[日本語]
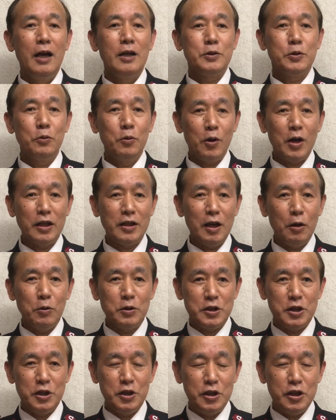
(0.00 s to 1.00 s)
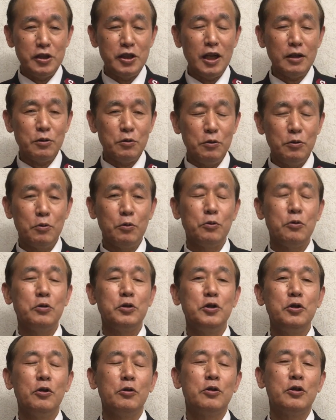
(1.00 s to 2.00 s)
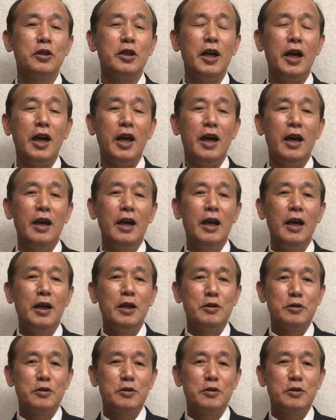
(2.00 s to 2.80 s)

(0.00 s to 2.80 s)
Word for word: その方を信じたということによって